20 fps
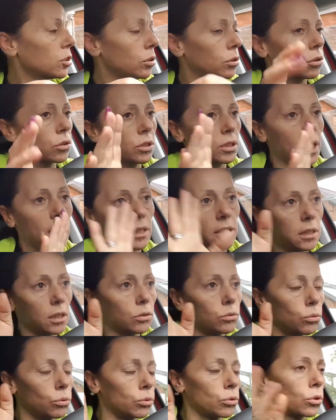nonostante
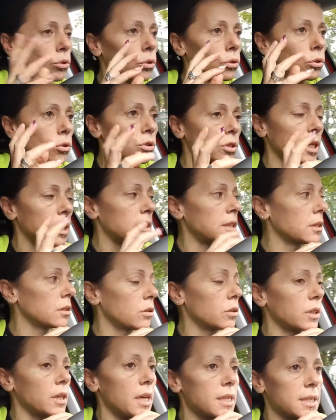tutto nonostante
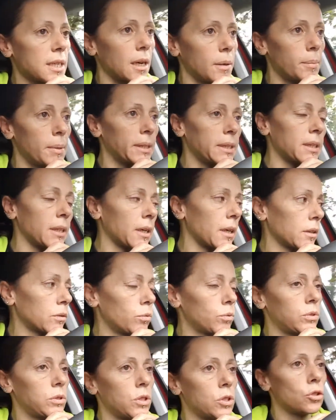non riesca a metterla
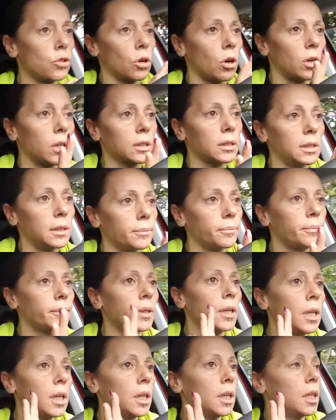tutti i giorni
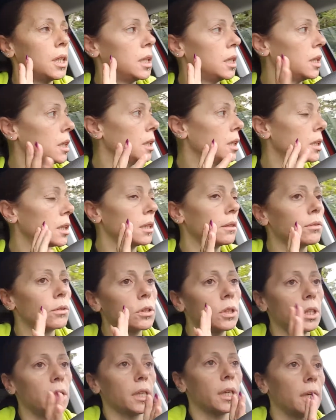devo
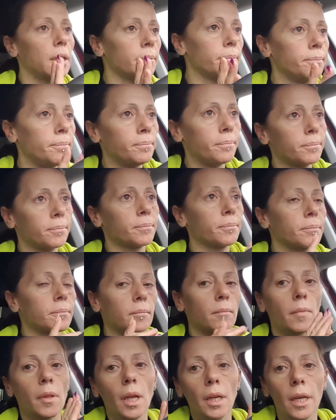dire
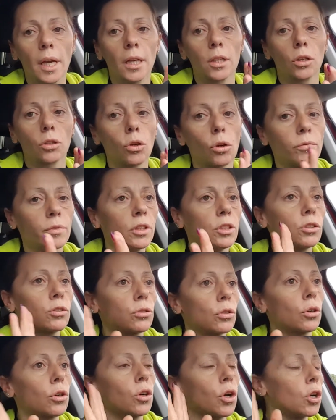che non ho
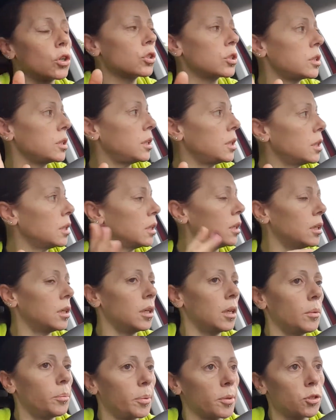visto grossi
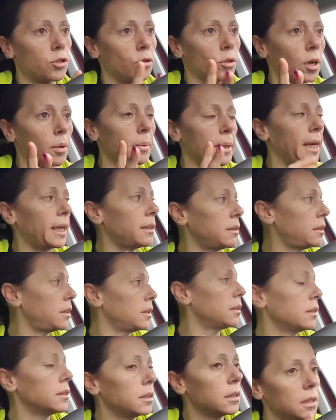eh,
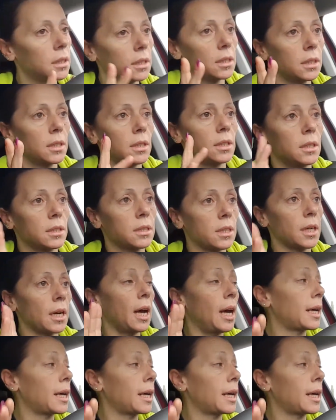peggioramenti sarà